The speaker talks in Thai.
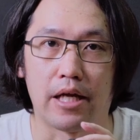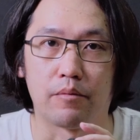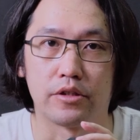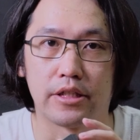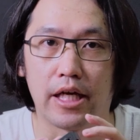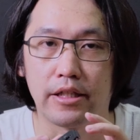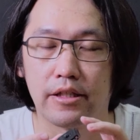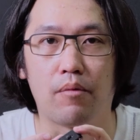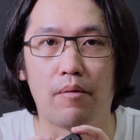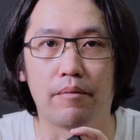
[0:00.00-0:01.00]
กันเพราะฉะนั้น
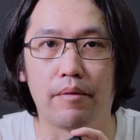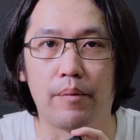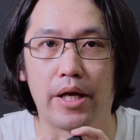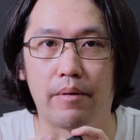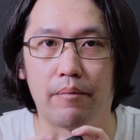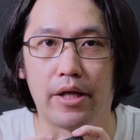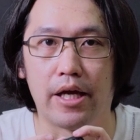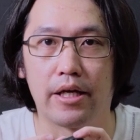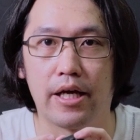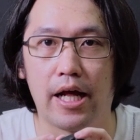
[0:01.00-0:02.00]
พอมันเป็นเพจแบบเนี้
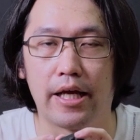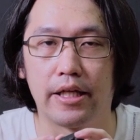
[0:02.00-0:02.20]
ยใคร